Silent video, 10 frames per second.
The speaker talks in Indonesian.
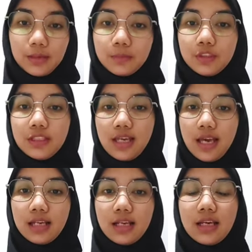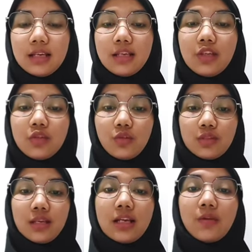Kemudian
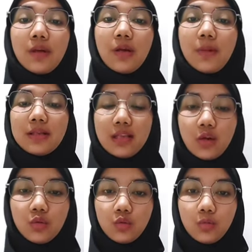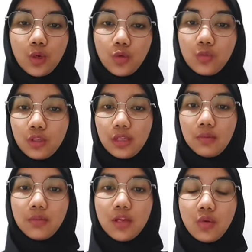diinstruksikan kepada pasien untuk berkumur
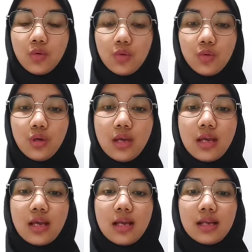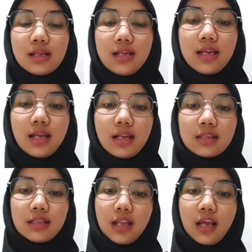terlebih dahulu
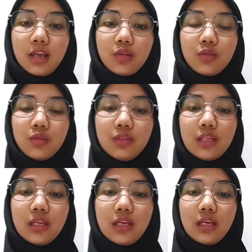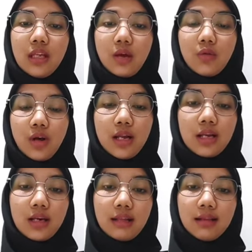dan setelah itu
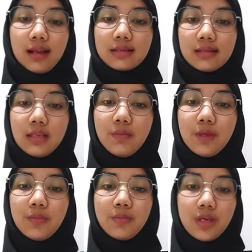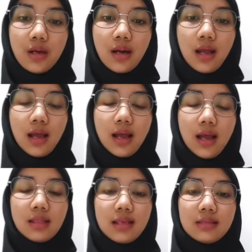dilakukan retraksi bibir
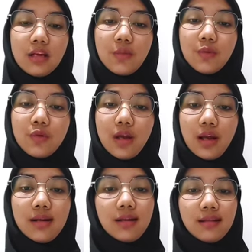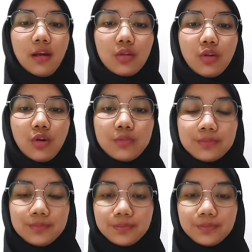rahang atas dengan menggunakan retraktor.